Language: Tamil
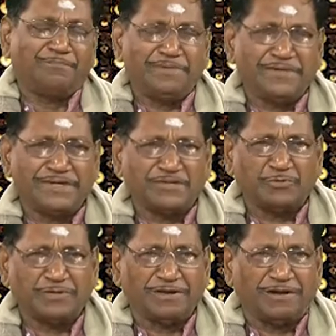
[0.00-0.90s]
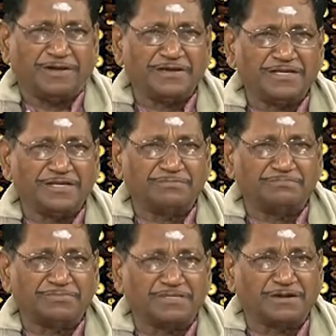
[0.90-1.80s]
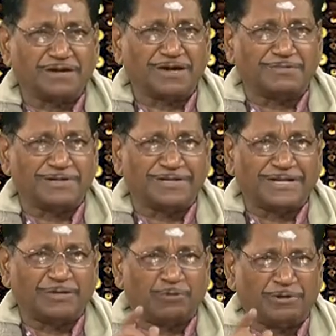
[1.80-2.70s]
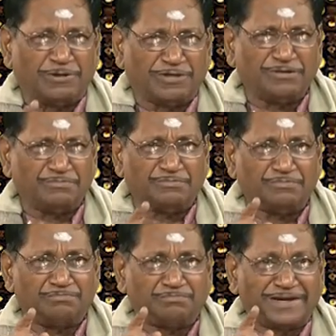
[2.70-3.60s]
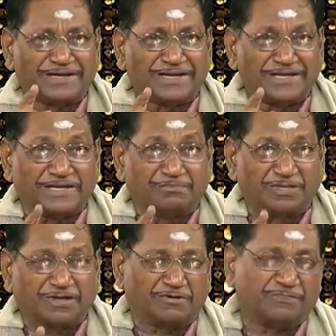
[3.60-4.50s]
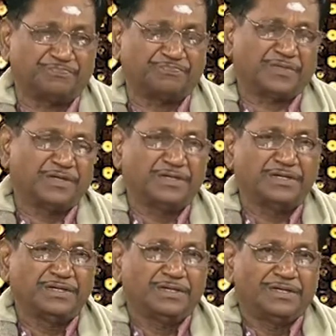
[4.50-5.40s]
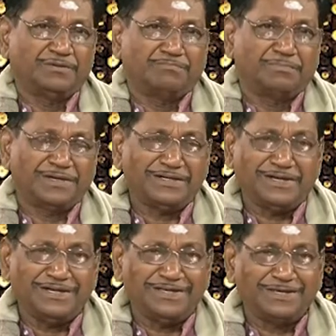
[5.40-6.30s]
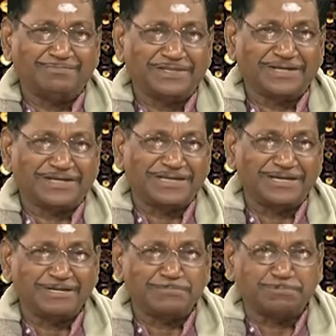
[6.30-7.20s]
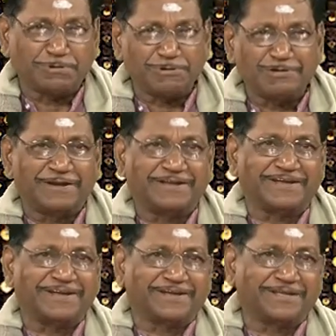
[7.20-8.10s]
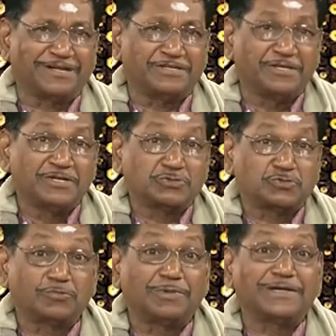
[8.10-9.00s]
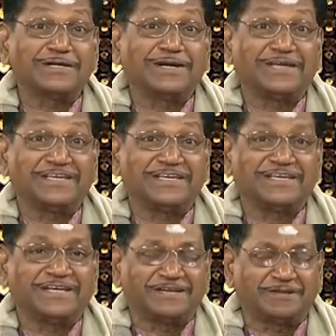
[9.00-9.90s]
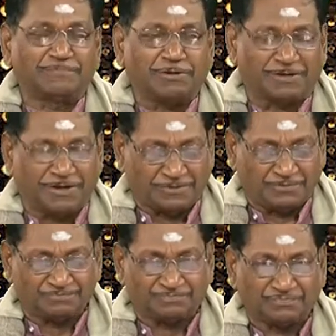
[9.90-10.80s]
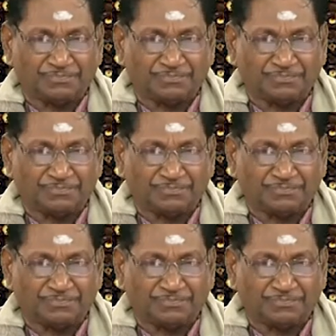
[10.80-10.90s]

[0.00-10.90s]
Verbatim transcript: அம்பிகைக்குரிய ஆயிரம் திருநாமங்களில் ஒன்று மங்களி என்பதாகும் மங்கலி என்பதற்கு என்ன பொருள் என்று கேட்டால் சுமங்கலி என்று பொருளாகும்